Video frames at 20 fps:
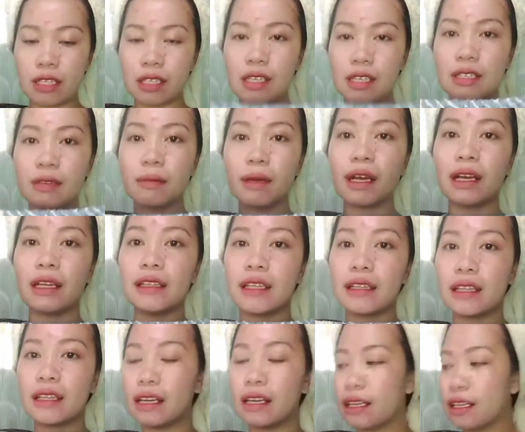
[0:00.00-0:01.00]
guys kasi
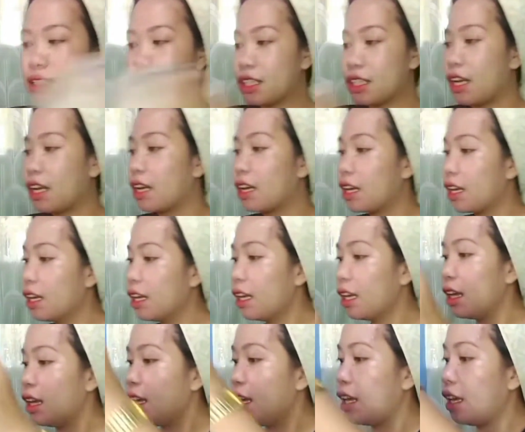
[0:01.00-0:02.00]
maganda talaga siya.
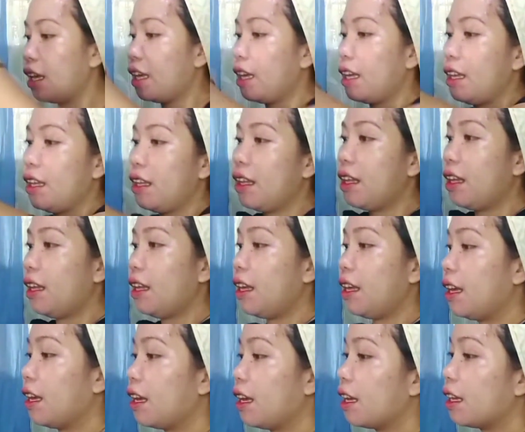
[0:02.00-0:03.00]

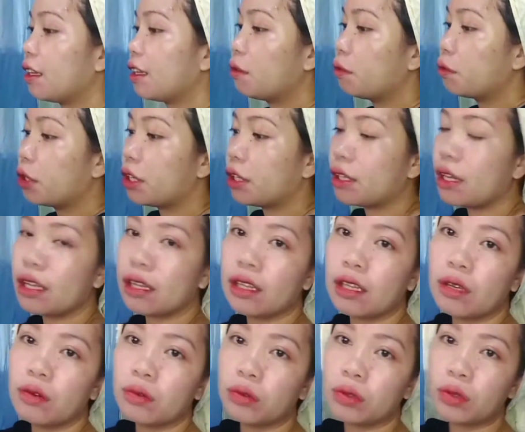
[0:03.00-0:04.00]
And worth
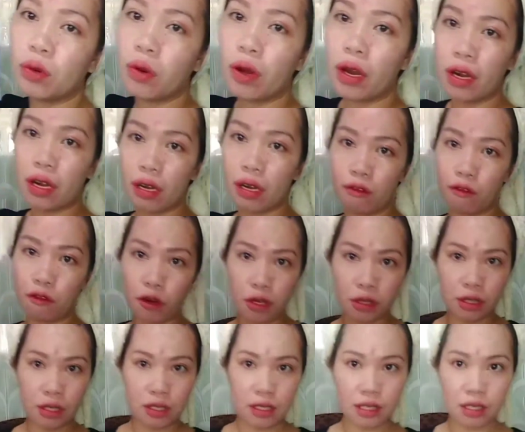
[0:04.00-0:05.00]
it yung
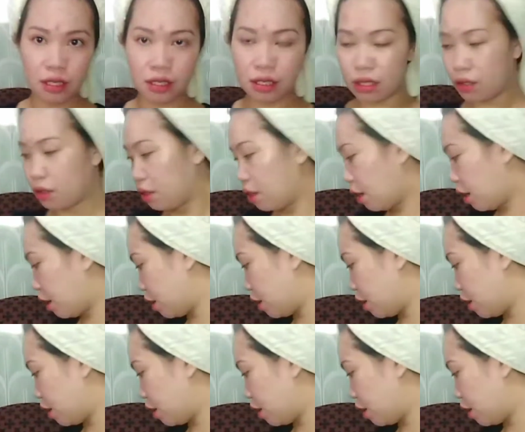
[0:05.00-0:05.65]
246 nyo